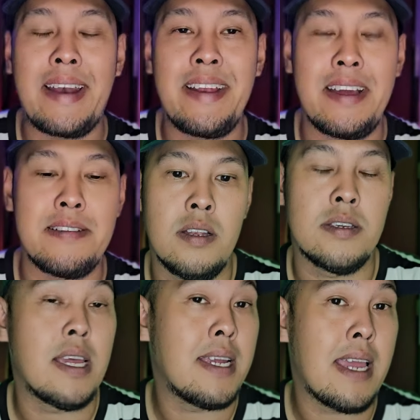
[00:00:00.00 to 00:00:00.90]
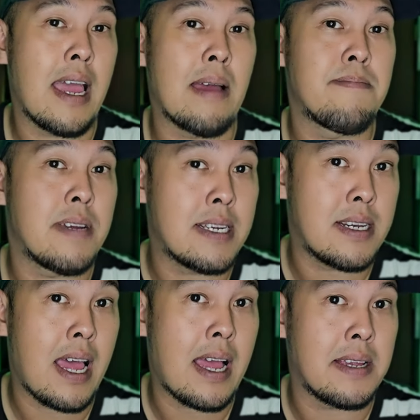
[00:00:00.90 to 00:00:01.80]
นอ่ะได้แก่พริก
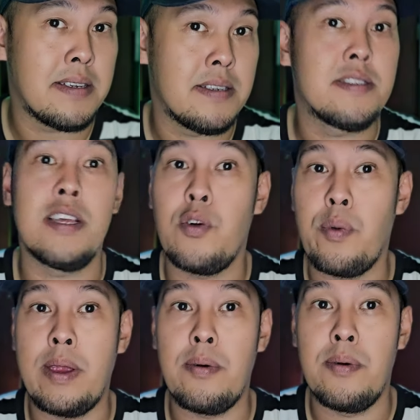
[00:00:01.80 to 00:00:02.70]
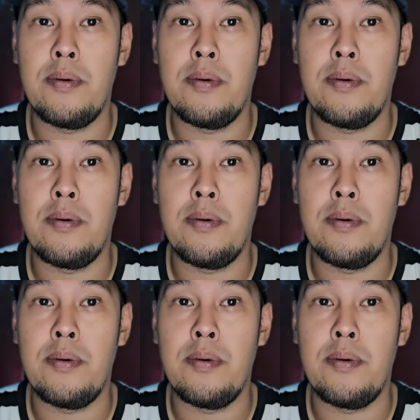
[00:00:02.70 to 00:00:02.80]
ไทยเซอร์วิล